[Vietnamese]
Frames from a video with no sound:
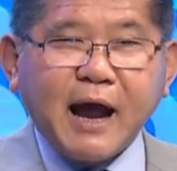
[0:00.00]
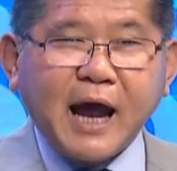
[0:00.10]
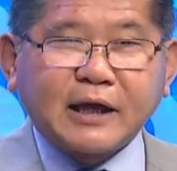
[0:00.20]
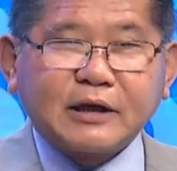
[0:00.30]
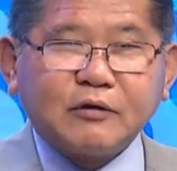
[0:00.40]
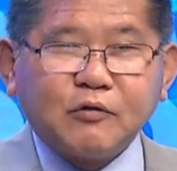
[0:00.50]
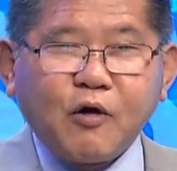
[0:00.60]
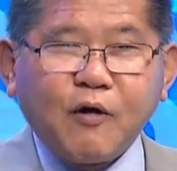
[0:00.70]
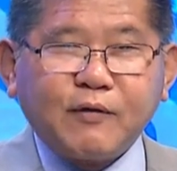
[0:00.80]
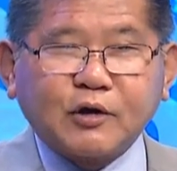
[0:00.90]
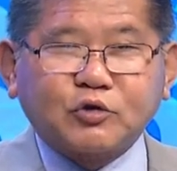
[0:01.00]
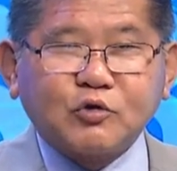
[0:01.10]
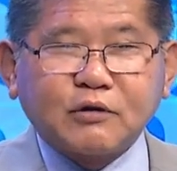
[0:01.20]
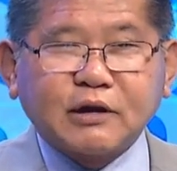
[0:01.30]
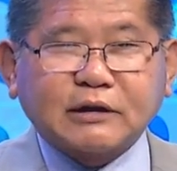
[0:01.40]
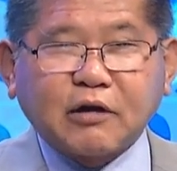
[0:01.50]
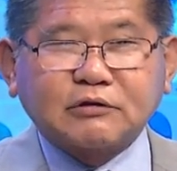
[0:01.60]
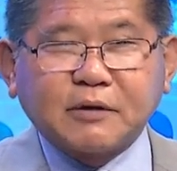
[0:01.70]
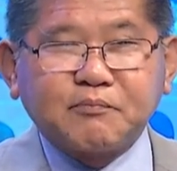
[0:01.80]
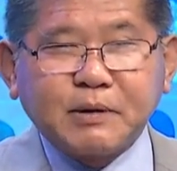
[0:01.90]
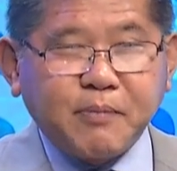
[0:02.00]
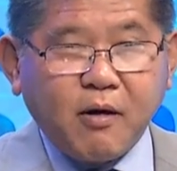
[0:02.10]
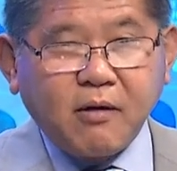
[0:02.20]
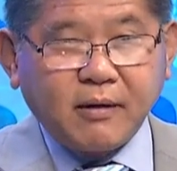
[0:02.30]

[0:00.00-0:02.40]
IQ over 200,000 people